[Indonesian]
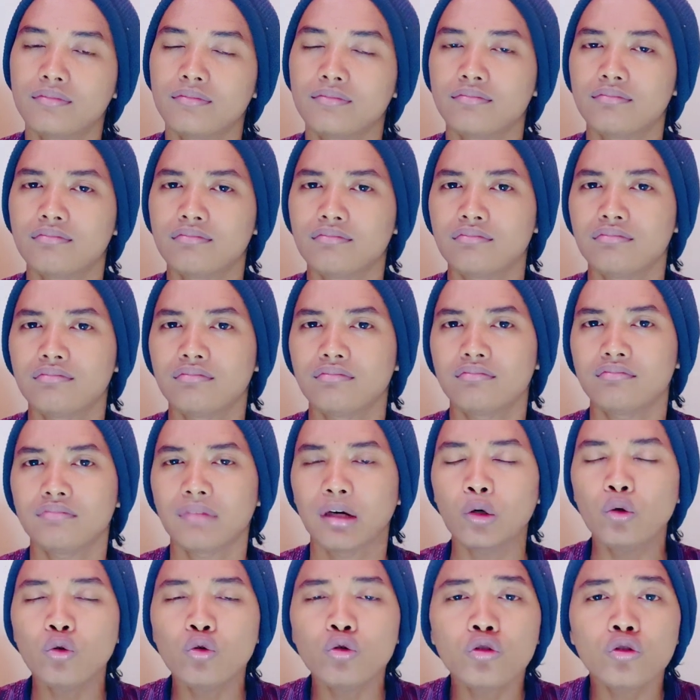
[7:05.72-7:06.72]
mm,
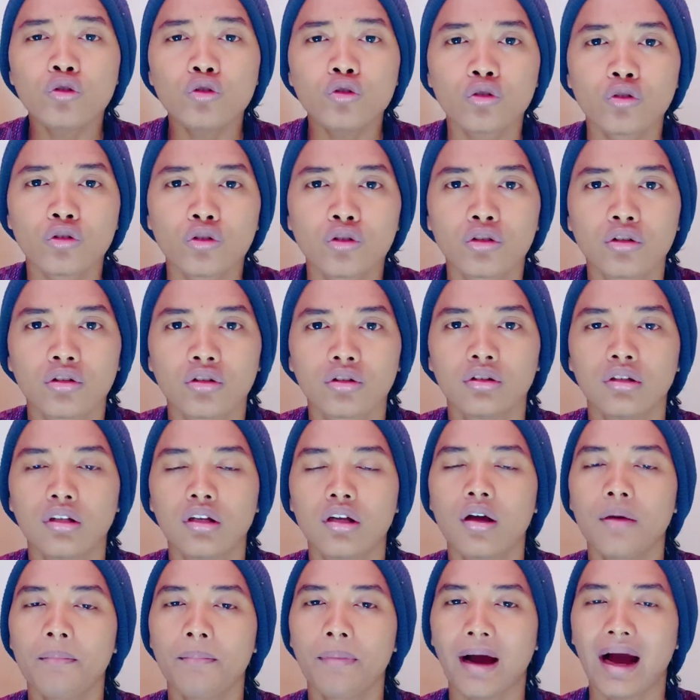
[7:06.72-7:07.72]
menuntut.
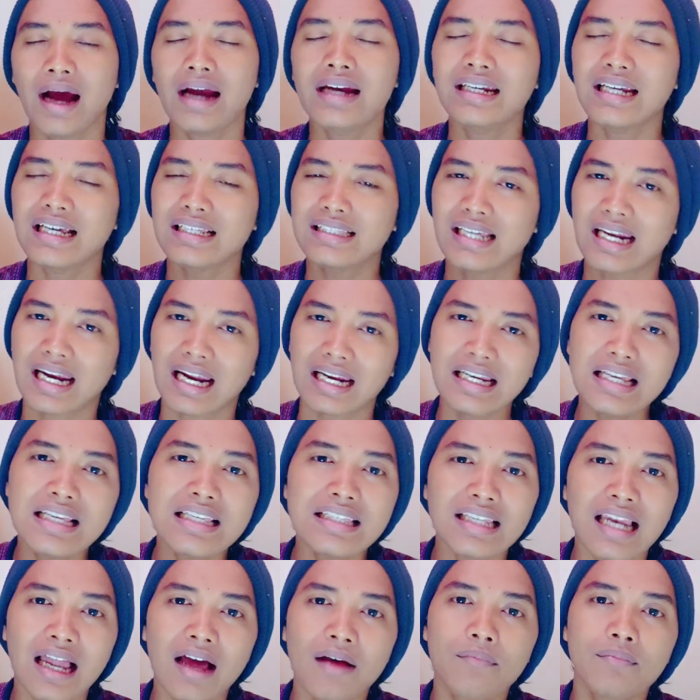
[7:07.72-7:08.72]
Bahkan di ajaran
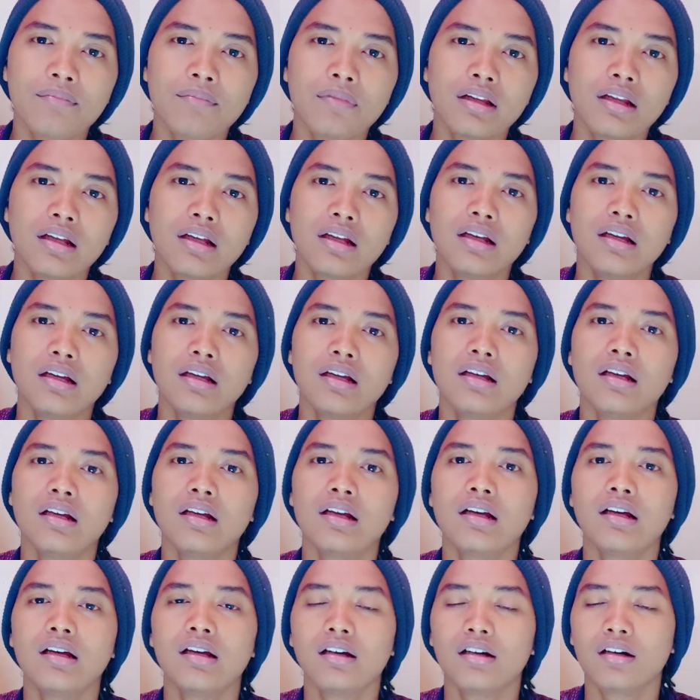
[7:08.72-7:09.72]
Islam,
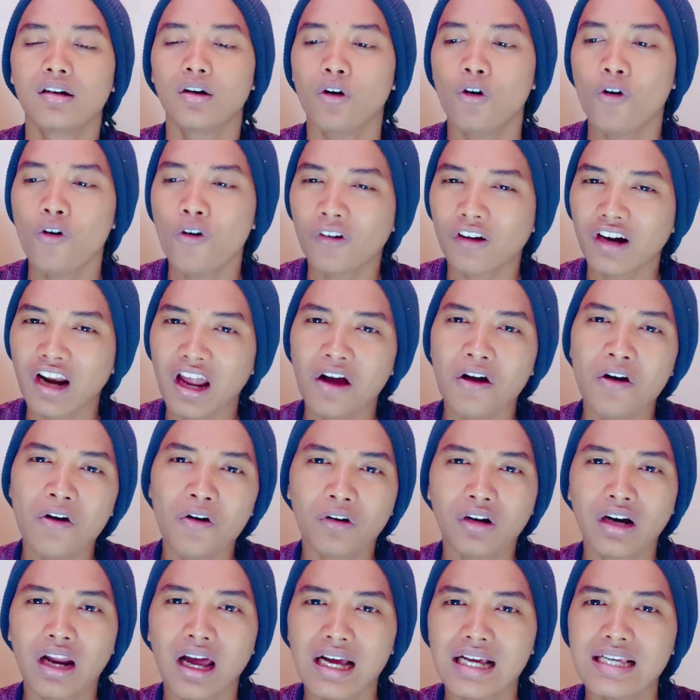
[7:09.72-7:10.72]

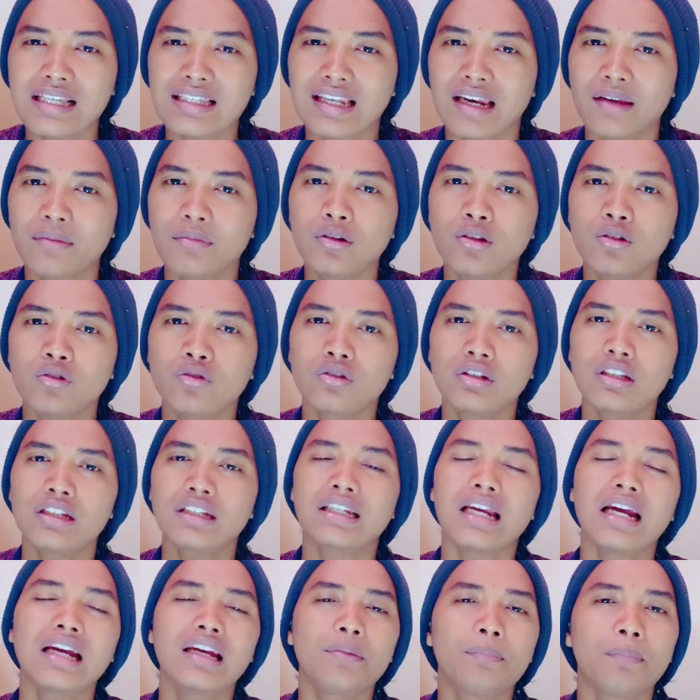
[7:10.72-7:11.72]
orang-orang Islam itu
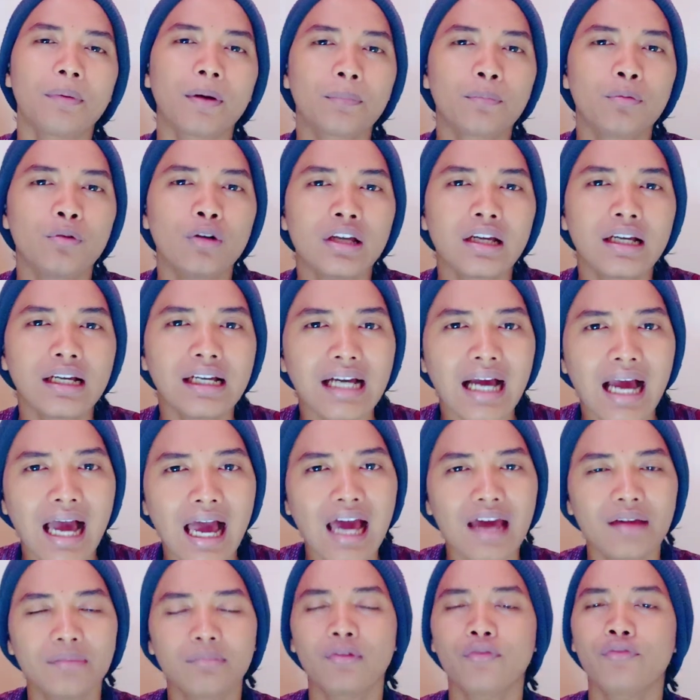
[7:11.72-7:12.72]
tidak
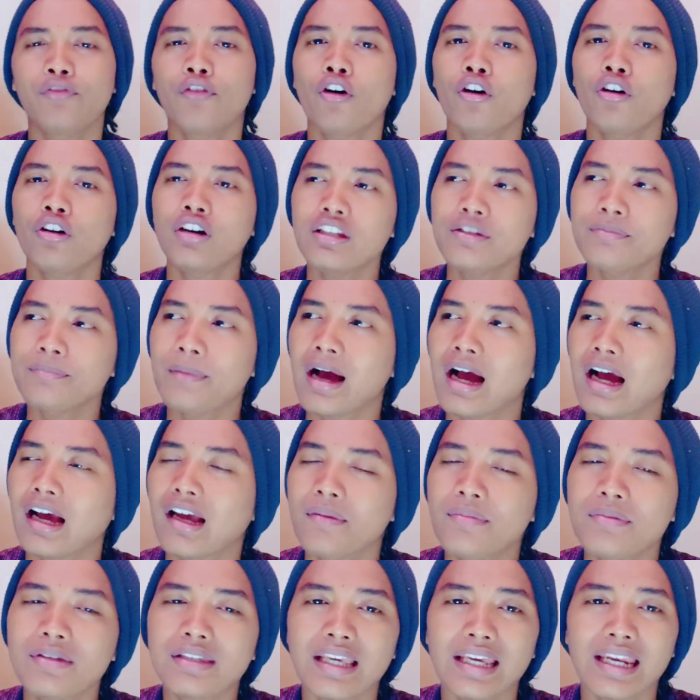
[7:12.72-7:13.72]
diperbolehkan memfonis
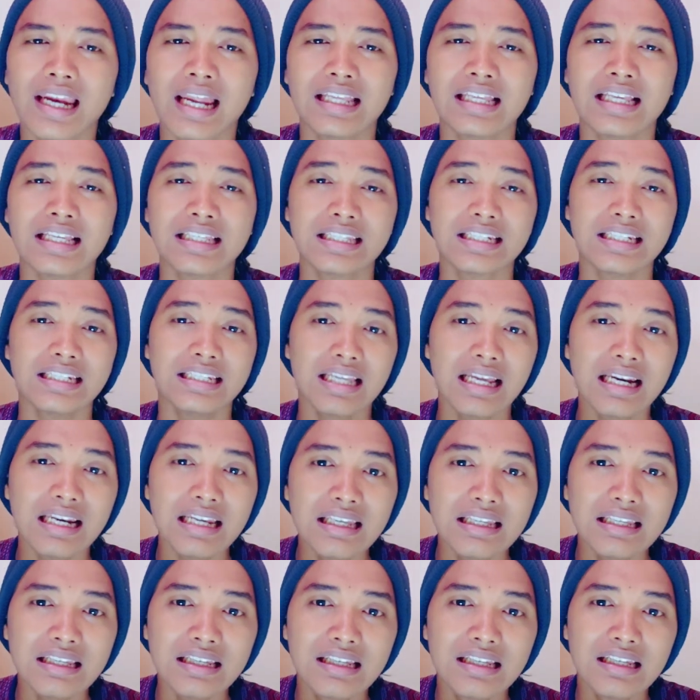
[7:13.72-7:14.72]
menghakimi seenaknya
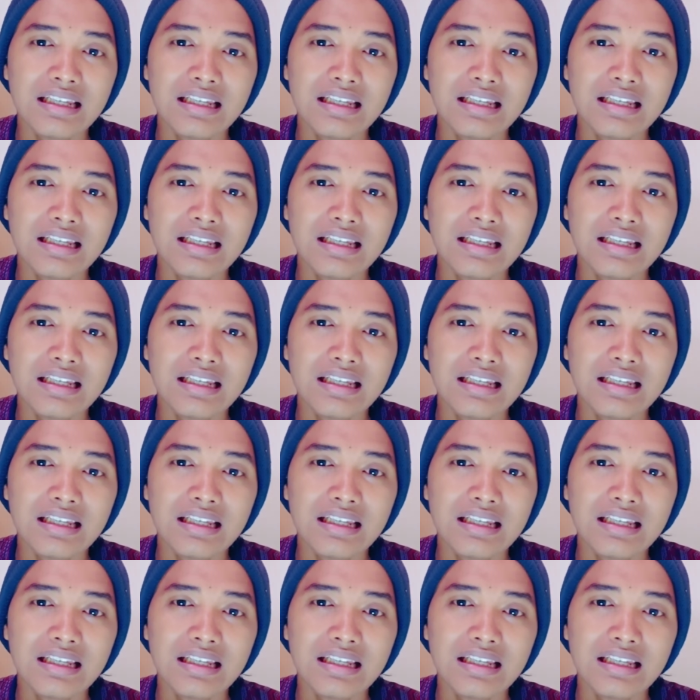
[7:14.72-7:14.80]
sendiri